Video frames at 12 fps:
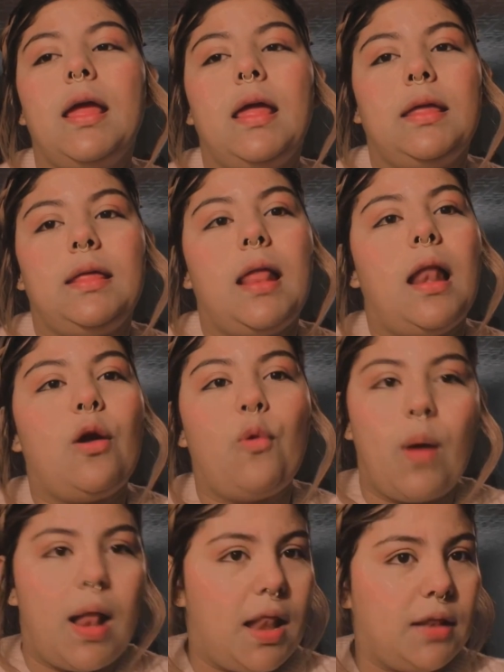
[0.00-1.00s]
y de la
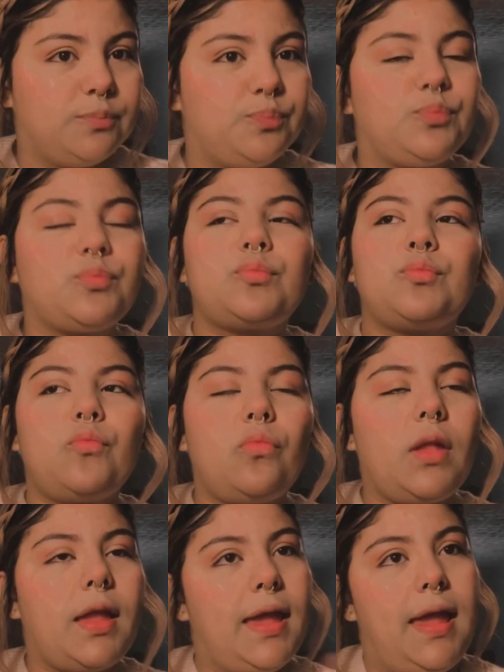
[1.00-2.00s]
cual
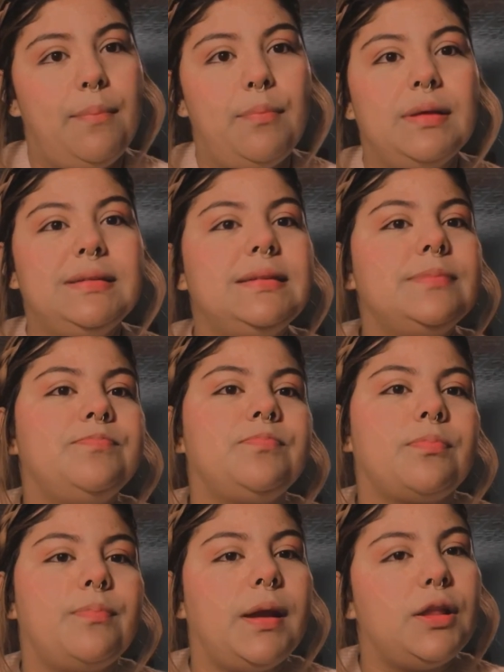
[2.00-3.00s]
eh, pues
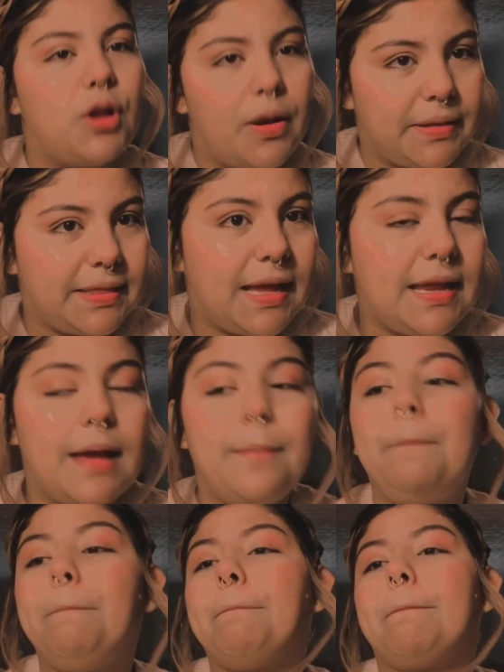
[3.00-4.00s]
perdió la
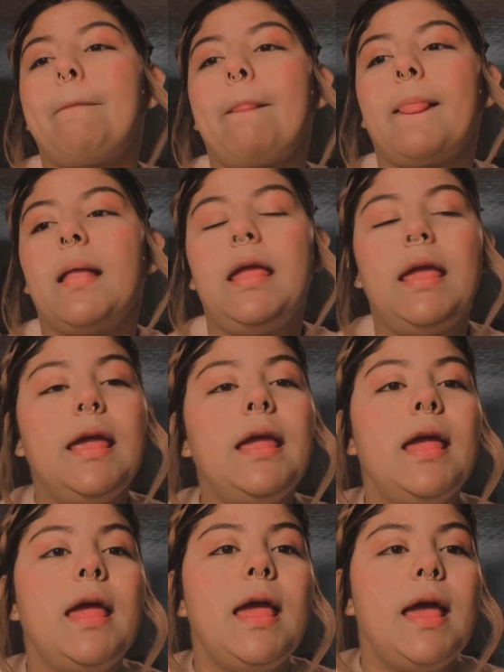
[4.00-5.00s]
batalla y
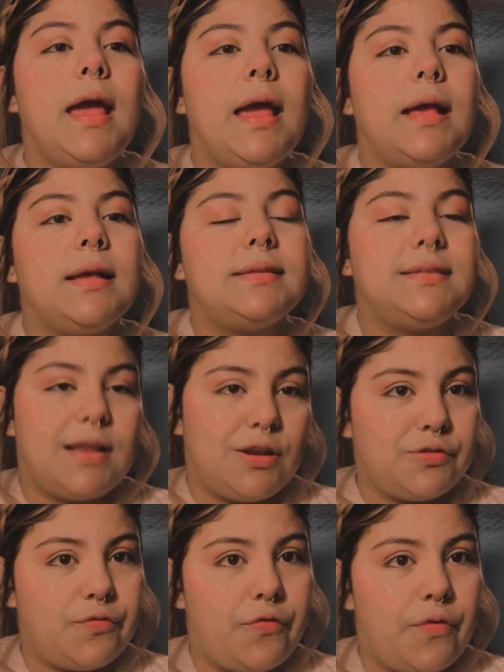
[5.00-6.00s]
se
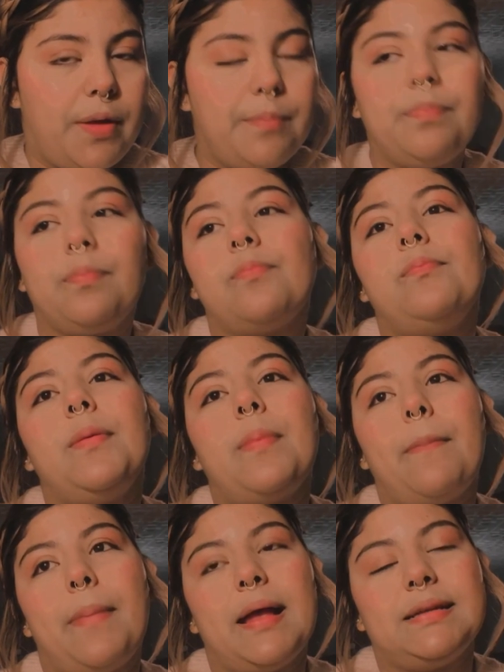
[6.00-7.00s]
nos fue mi
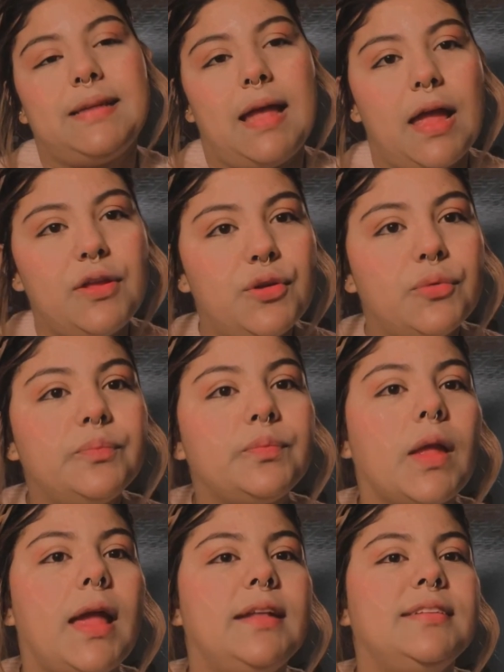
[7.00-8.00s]
papá ese año,
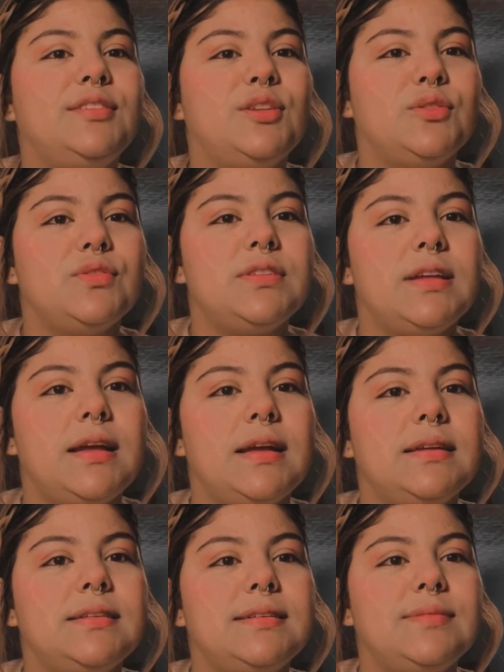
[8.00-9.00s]

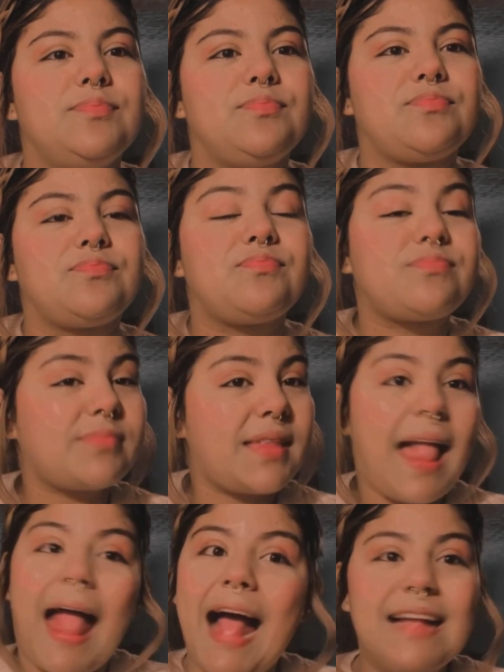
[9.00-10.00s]
entonces
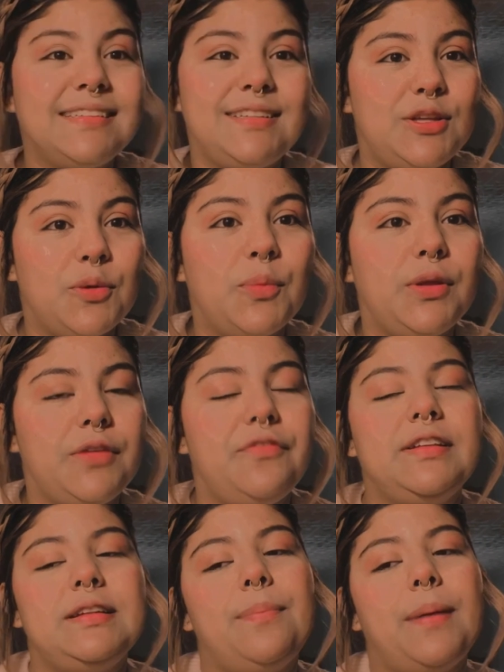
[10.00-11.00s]
ha sido muy
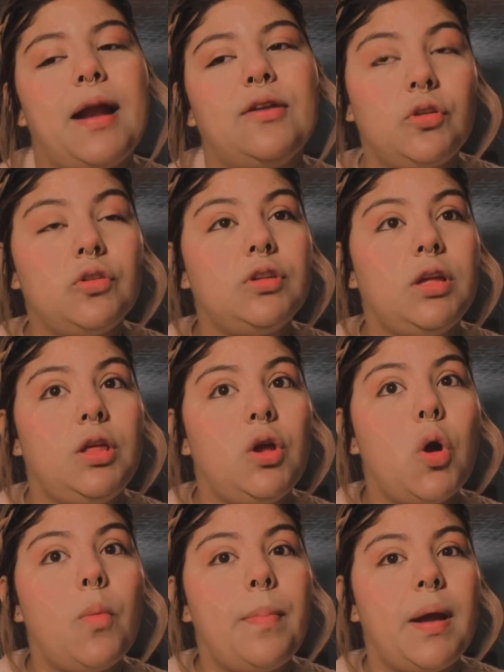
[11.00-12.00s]
difícil para nosotros. Y
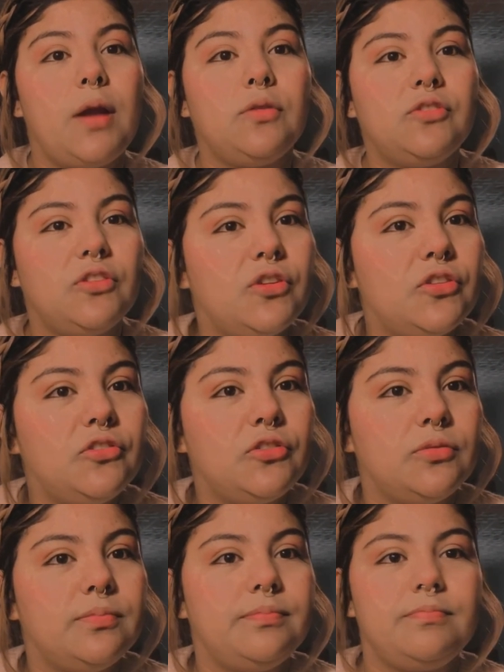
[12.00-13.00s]
digo para
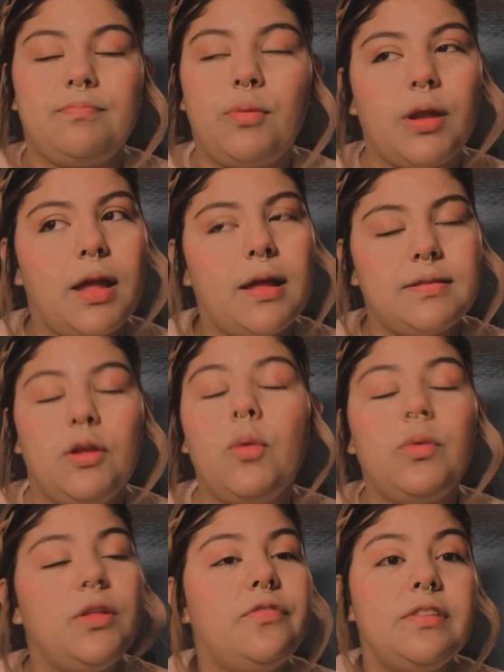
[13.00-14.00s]
nosotros porque ha
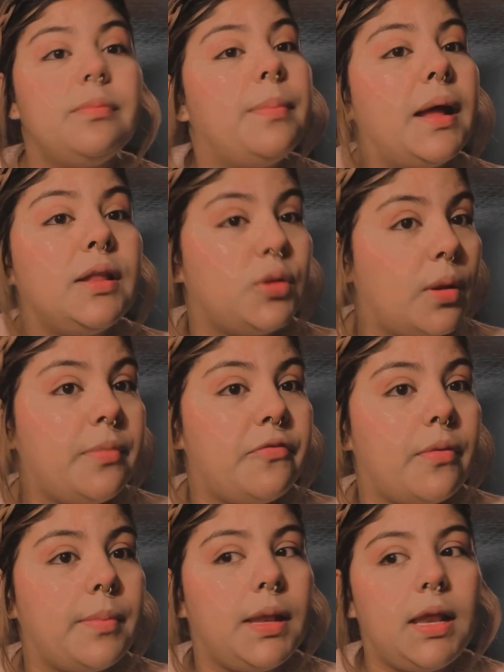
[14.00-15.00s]
sido muy difícil para toda mi
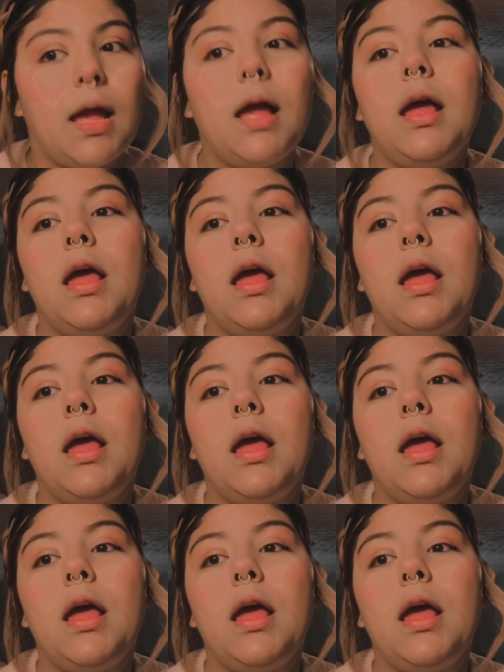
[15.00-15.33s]
familia,